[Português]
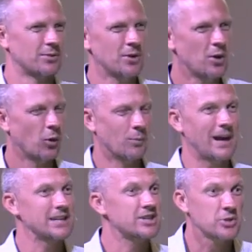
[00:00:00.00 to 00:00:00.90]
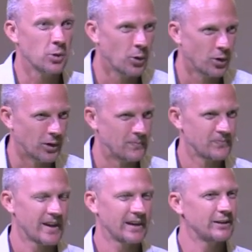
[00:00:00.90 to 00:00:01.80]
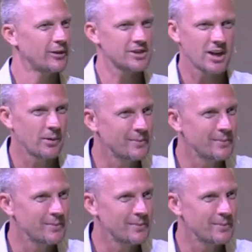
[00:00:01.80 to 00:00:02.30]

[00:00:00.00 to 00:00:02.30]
ou, ou um pastor. Ele foi só